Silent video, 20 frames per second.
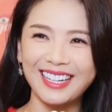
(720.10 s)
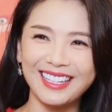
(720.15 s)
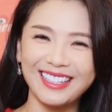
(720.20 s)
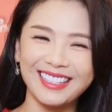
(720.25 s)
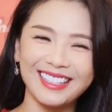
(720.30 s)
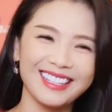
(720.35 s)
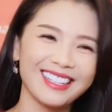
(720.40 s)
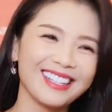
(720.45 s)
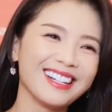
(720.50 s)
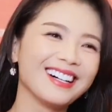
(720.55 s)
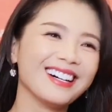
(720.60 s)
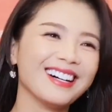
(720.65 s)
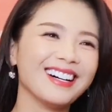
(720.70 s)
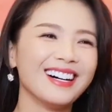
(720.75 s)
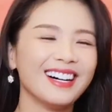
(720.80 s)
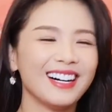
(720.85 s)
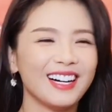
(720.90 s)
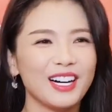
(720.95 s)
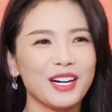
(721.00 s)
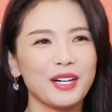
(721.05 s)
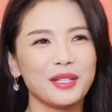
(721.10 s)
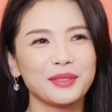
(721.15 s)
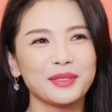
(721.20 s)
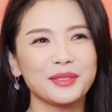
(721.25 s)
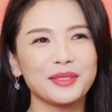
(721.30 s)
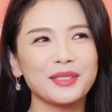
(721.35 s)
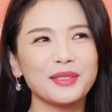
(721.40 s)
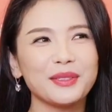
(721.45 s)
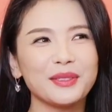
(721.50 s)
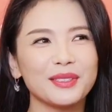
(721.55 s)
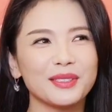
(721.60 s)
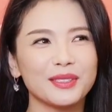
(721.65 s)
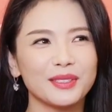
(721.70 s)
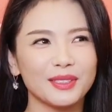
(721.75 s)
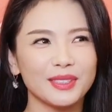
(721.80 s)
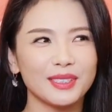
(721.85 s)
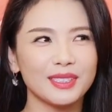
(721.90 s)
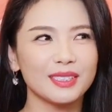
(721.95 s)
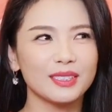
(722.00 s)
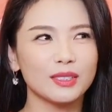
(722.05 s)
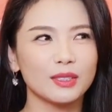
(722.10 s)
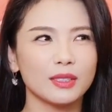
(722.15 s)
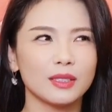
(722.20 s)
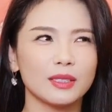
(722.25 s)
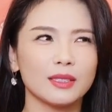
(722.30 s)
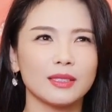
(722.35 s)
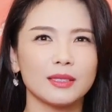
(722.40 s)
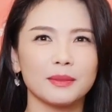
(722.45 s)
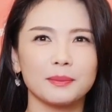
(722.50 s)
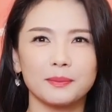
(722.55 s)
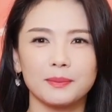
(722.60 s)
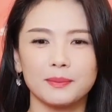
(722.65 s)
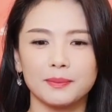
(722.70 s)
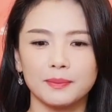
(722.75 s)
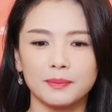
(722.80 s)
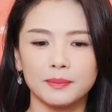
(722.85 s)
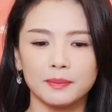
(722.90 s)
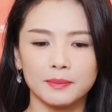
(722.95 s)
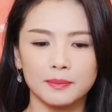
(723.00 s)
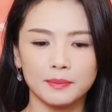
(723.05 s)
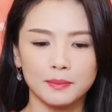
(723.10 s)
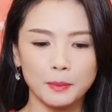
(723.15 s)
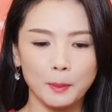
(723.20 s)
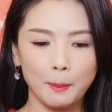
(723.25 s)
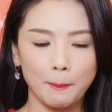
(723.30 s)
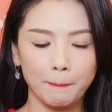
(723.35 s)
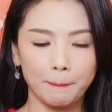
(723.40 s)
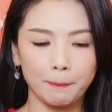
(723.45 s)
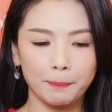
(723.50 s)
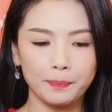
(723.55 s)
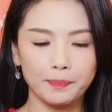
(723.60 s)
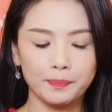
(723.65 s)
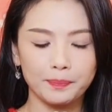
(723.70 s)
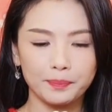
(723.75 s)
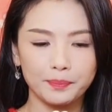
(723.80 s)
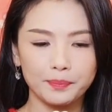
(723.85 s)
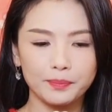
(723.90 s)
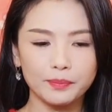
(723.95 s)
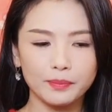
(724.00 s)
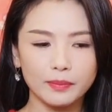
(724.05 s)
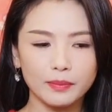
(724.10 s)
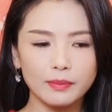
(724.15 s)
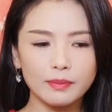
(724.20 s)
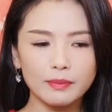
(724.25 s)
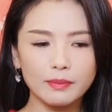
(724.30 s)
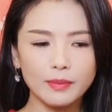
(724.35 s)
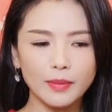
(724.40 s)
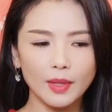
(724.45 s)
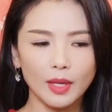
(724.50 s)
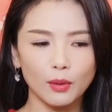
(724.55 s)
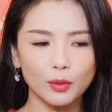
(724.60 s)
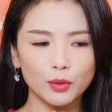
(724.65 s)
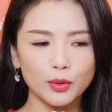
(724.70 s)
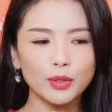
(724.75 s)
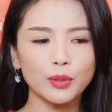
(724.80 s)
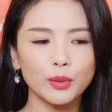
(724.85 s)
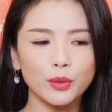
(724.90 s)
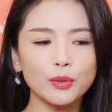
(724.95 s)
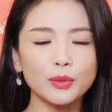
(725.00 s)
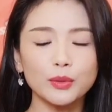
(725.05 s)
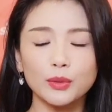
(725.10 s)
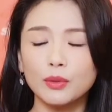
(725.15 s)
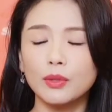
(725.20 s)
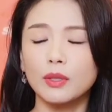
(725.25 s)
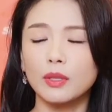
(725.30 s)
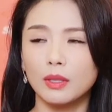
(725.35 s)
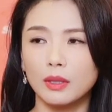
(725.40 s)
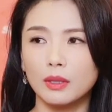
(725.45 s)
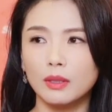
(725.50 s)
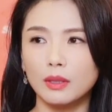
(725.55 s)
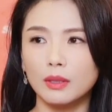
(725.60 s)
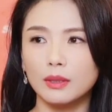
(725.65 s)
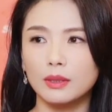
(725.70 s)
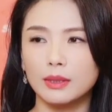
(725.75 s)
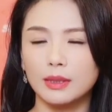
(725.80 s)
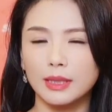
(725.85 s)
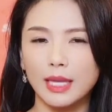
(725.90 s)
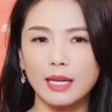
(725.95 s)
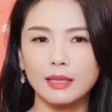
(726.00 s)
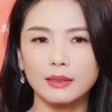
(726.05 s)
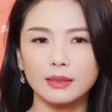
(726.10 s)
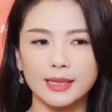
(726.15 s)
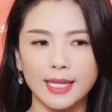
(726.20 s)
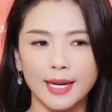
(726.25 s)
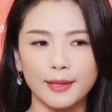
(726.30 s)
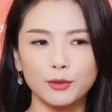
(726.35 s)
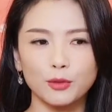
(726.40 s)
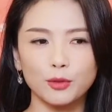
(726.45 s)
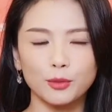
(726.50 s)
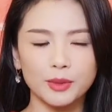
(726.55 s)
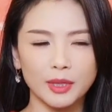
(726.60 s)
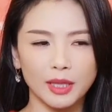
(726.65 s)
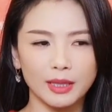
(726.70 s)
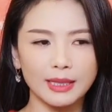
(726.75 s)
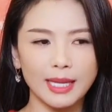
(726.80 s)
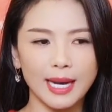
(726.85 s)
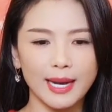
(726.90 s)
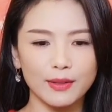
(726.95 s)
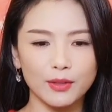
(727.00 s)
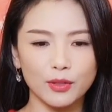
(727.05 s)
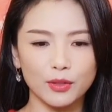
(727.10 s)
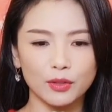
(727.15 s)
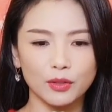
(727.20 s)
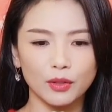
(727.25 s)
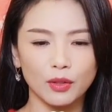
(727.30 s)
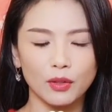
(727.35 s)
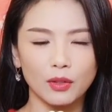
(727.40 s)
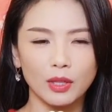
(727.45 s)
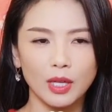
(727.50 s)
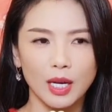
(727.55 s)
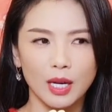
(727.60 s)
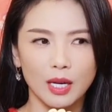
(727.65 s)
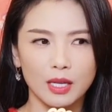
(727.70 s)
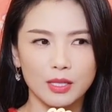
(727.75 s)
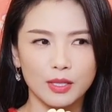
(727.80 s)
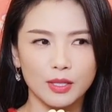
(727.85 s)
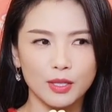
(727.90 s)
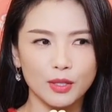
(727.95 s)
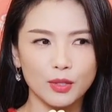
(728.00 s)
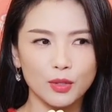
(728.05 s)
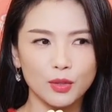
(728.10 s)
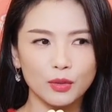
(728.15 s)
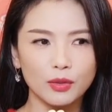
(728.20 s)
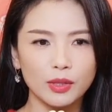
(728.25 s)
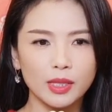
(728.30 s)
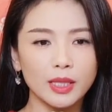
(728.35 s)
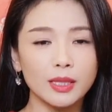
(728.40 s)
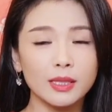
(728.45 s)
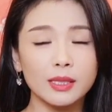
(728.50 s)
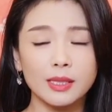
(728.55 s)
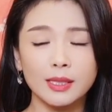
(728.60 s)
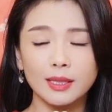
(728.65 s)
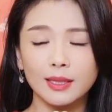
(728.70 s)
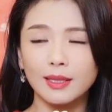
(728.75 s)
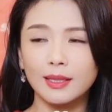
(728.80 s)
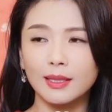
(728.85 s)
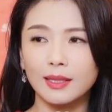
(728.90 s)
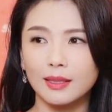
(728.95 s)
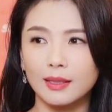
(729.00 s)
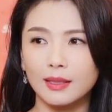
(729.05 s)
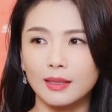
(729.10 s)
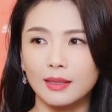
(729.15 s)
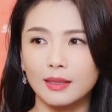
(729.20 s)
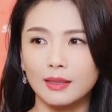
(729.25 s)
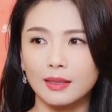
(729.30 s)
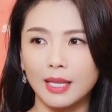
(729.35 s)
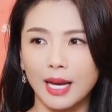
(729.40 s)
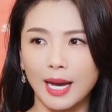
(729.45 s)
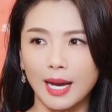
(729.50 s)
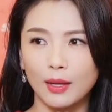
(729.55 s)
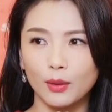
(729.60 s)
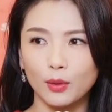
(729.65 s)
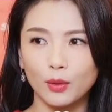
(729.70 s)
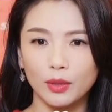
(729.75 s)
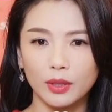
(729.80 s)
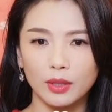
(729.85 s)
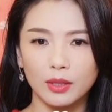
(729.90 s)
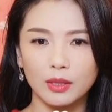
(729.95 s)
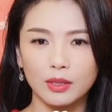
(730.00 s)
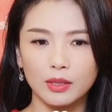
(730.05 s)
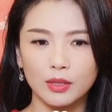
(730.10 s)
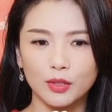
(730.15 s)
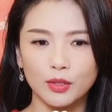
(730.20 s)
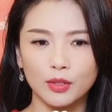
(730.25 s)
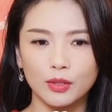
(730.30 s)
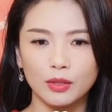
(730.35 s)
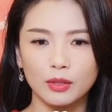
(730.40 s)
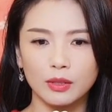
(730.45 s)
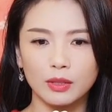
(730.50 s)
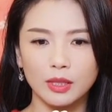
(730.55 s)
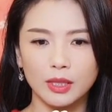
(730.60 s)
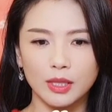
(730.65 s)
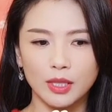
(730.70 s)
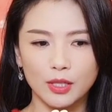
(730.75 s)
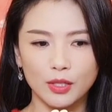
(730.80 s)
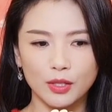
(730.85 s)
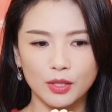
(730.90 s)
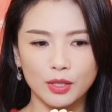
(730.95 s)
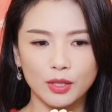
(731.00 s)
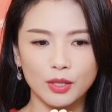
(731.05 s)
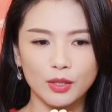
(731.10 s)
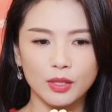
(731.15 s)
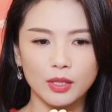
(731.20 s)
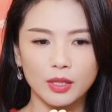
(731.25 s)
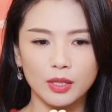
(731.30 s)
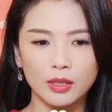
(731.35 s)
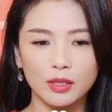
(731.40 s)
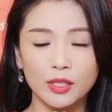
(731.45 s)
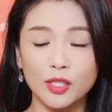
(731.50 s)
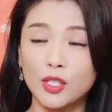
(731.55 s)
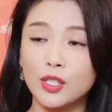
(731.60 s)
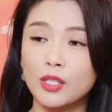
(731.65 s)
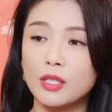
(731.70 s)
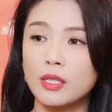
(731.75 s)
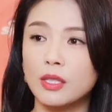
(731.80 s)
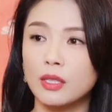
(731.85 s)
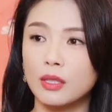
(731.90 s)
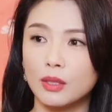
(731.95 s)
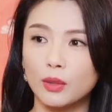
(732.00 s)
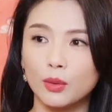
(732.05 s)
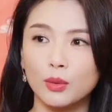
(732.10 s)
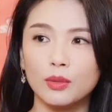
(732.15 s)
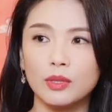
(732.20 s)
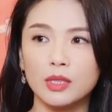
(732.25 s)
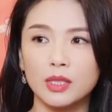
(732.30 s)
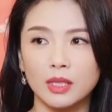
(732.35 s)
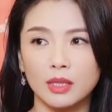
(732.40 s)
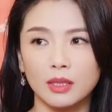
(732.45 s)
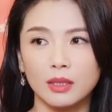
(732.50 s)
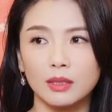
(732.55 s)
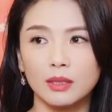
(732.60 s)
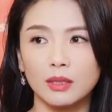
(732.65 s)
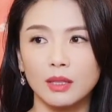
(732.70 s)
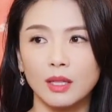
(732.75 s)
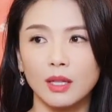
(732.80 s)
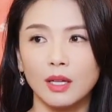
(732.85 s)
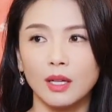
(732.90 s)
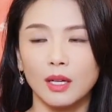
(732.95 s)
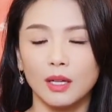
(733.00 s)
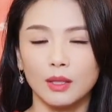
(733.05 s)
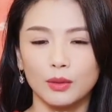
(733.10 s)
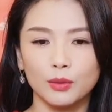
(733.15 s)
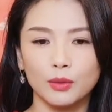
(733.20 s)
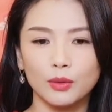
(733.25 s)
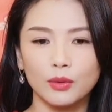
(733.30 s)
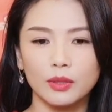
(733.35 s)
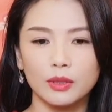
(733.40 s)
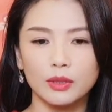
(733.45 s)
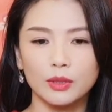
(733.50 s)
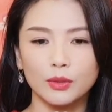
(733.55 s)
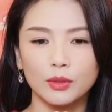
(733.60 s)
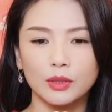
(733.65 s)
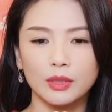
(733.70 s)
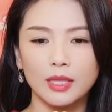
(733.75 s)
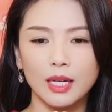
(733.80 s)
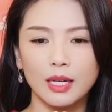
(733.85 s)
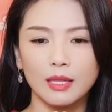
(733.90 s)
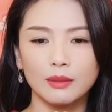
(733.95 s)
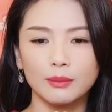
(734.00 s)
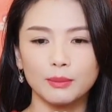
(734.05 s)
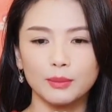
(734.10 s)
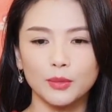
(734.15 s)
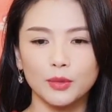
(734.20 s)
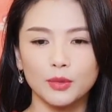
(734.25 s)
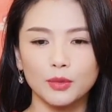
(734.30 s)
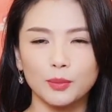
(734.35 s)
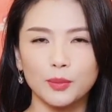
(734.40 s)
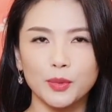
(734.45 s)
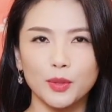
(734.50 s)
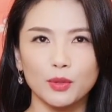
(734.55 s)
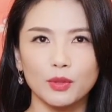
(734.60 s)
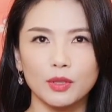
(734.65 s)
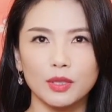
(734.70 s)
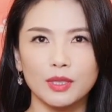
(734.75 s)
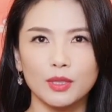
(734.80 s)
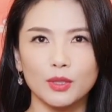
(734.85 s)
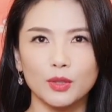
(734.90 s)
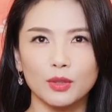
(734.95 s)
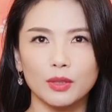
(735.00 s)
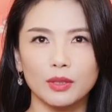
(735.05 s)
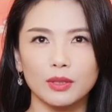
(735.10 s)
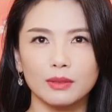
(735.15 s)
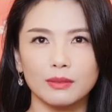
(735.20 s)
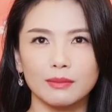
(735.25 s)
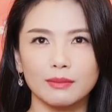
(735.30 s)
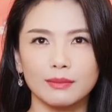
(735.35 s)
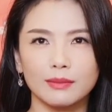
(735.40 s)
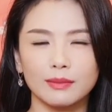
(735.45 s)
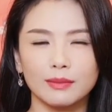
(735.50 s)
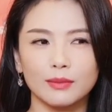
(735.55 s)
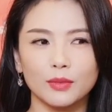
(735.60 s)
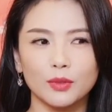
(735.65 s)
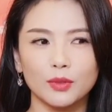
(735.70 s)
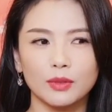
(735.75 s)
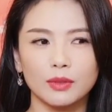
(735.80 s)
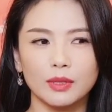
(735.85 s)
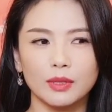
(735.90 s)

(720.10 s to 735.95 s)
累了。所以我会觉得，嗯，我觉得工作当强度比较大的时候，集中一个精力，它会是也是一一个适应的过程。如果就是当就比如说，人家说，嗯，